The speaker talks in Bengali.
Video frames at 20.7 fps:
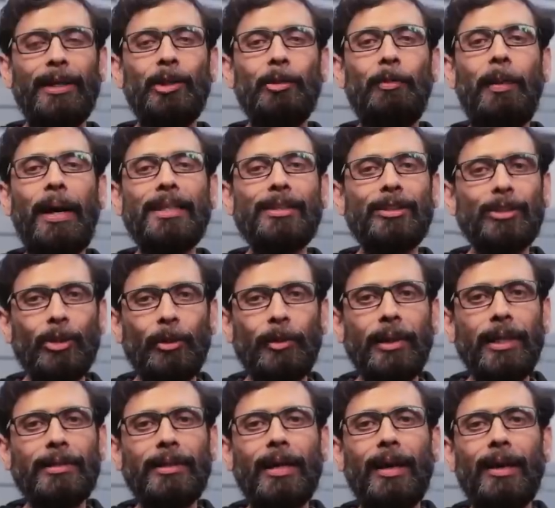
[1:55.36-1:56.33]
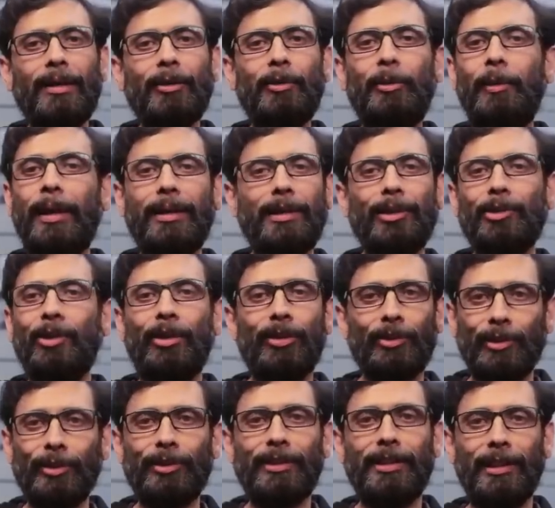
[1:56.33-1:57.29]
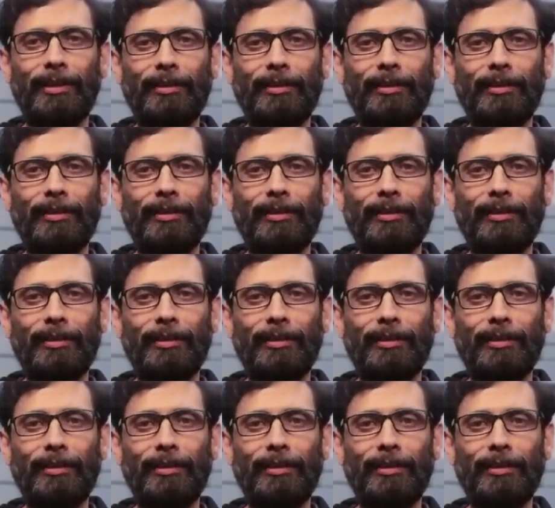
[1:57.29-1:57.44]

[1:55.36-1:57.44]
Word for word: কিন্তু বাস্তবে তার খুব একটা সংযোগ